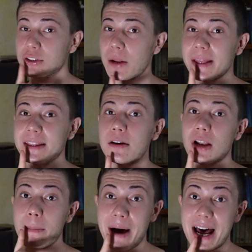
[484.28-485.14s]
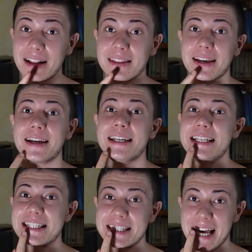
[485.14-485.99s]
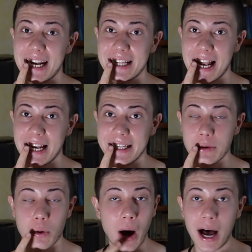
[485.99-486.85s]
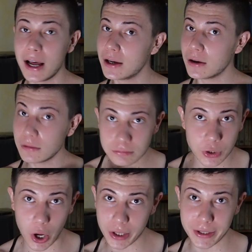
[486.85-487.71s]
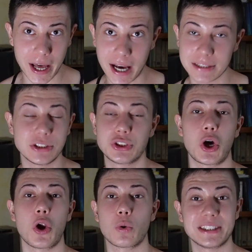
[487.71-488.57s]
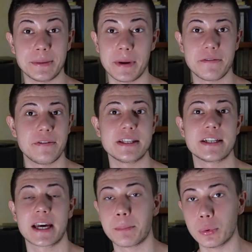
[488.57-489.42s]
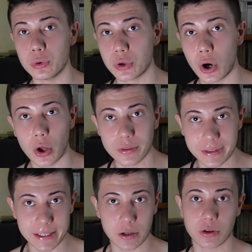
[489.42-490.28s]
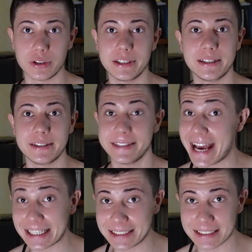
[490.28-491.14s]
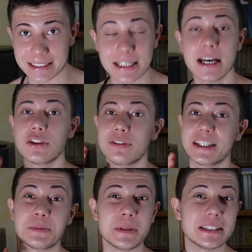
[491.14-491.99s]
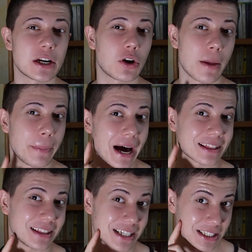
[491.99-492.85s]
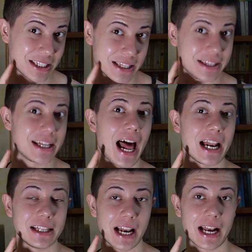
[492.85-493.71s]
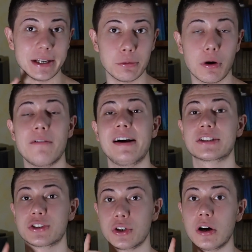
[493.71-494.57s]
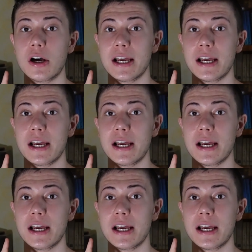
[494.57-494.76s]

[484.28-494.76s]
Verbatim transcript: solamente con la parte iniziale della lingua non ci sono questi benefici che appunto dicono di, di, esserci. Dovete spingere quella parte centrale della lingua verso